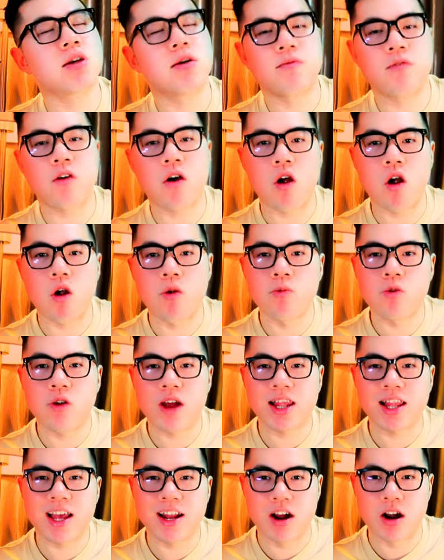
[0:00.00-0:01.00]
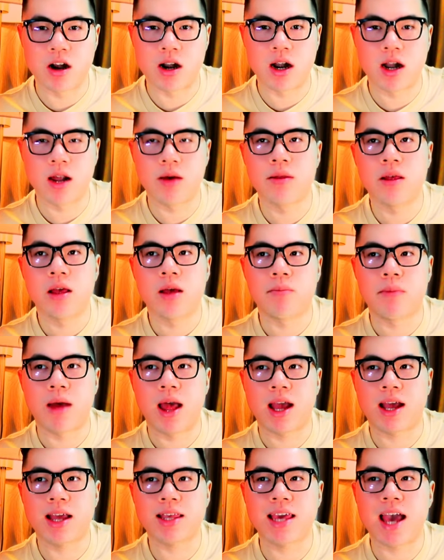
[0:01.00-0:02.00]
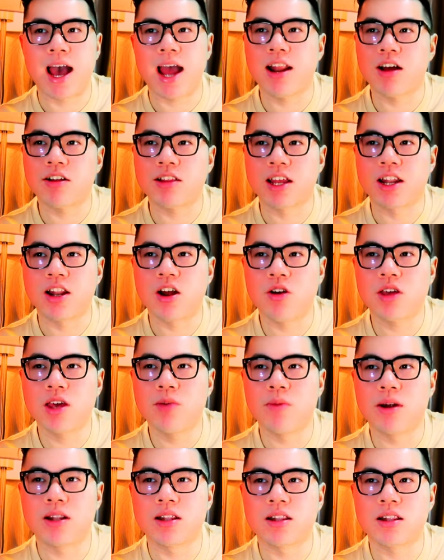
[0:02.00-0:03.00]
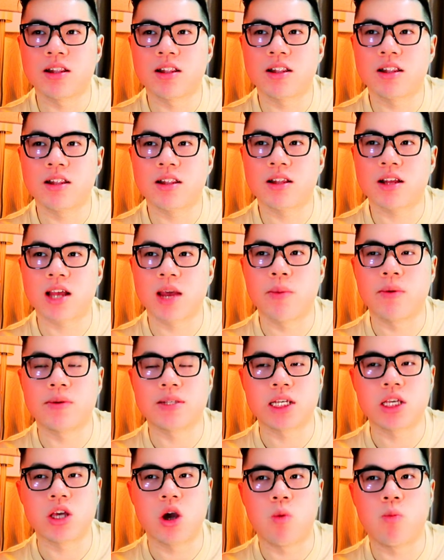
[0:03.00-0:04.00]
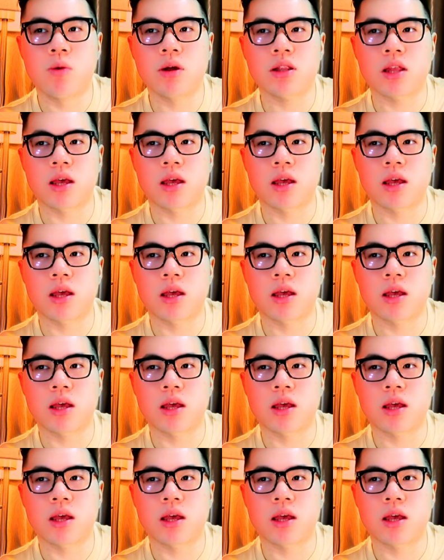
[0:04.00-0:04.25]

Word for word: Tom Ford Umbrella mà cái chai đó thì đối với mình khi mà mình sử dụng á,